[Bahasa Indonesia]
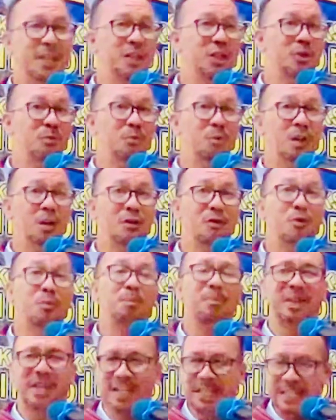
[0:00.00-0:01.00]
sebuah klub
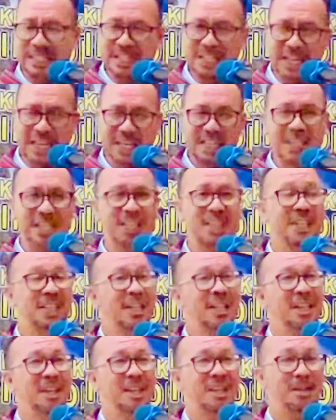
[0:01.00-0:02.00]
yang disegani
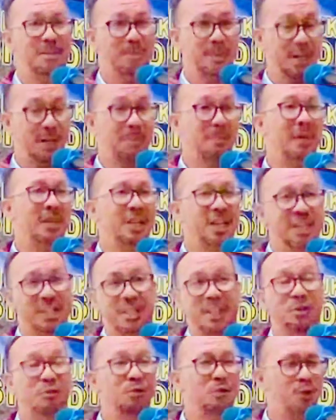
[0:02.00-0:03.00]
mendapatkan
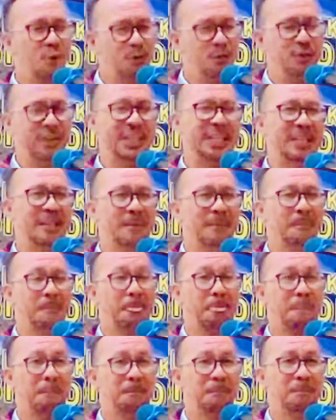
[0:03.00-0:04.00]
satu trofi.
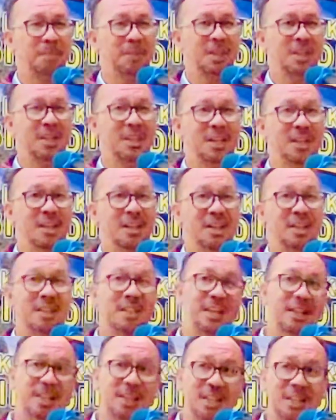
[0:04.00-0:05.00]

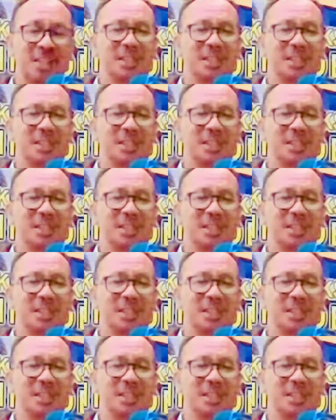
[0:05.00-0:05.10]
Tadi